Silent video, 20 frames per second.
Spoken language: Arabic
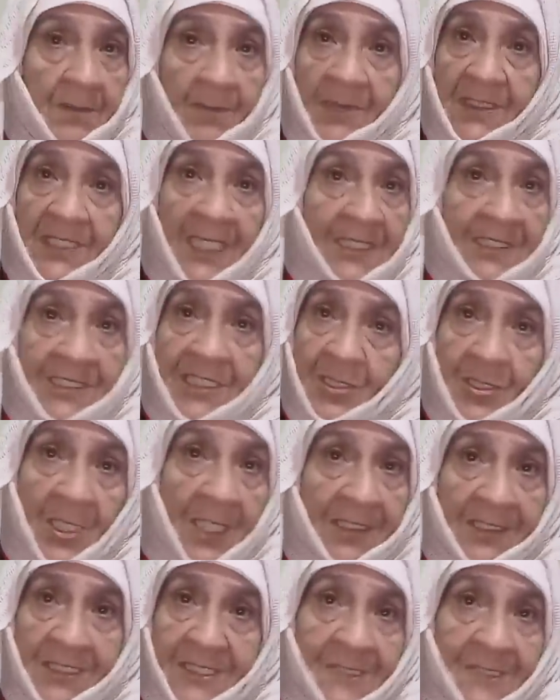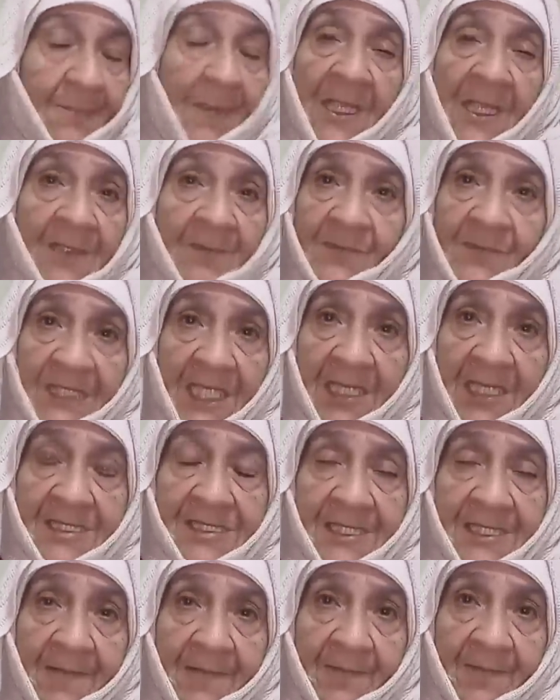ما دخلتيش هاد الصباح
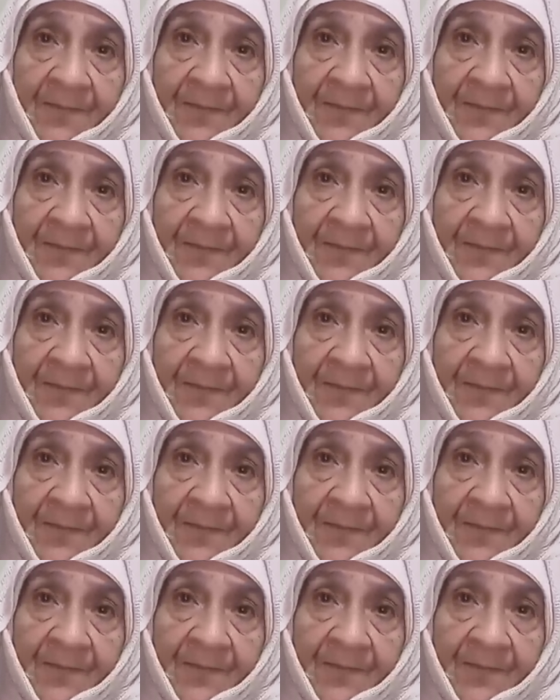للمدرسه